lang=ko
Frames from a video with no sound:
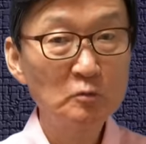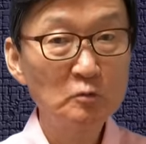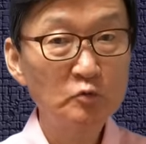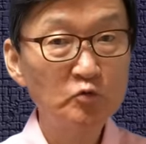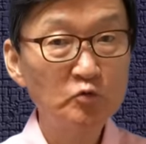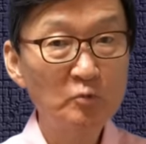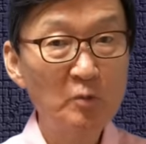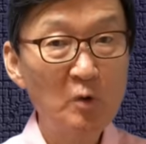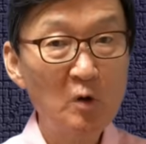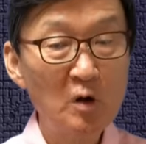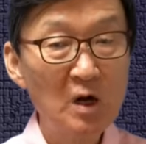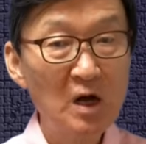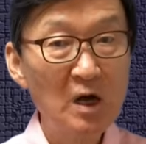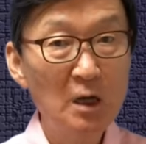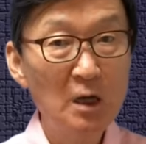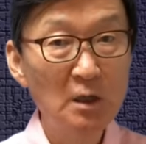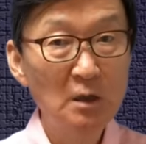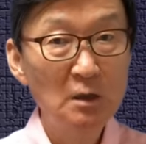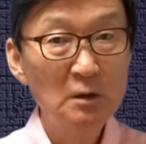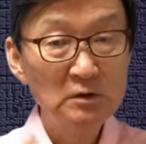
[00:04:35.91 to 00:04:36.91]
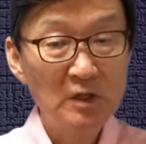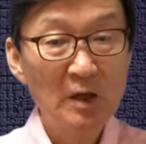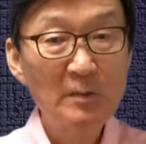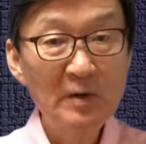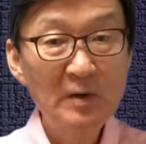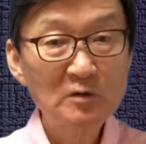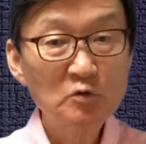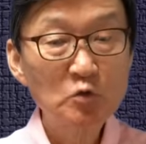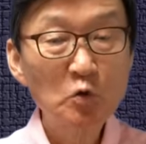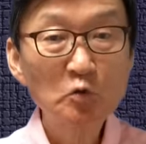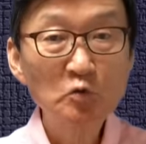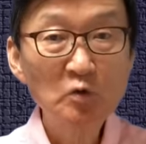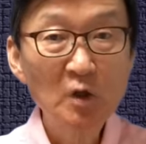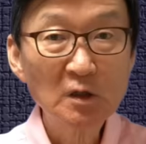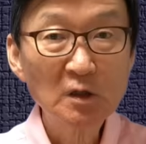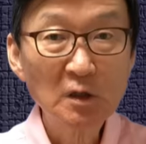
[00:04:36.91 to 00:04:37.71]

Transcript: 후보가 대만 총통이